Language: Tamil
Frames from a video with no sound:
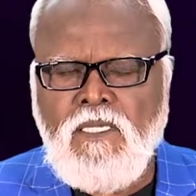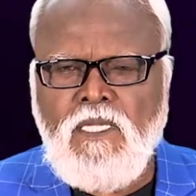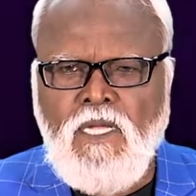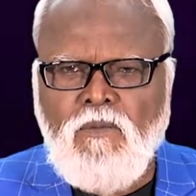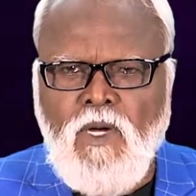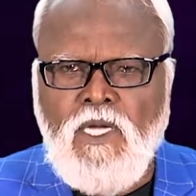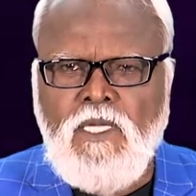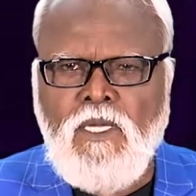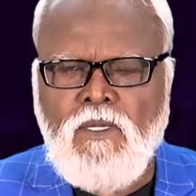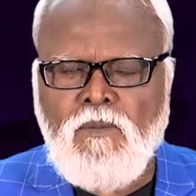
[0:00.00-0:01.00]
இதை
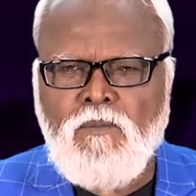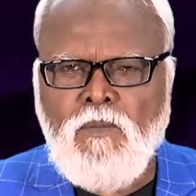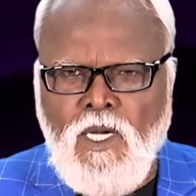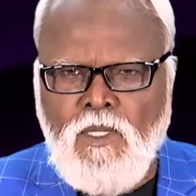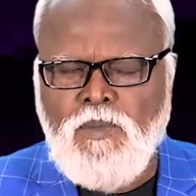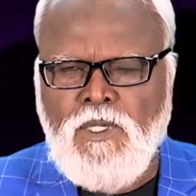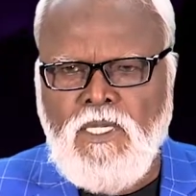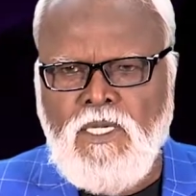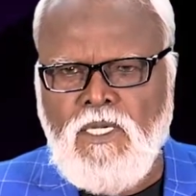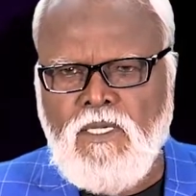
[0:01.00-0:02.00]
வாங்கி பானம்
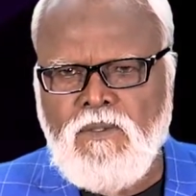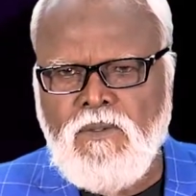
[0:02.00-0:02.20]
பண்ணுங்கள்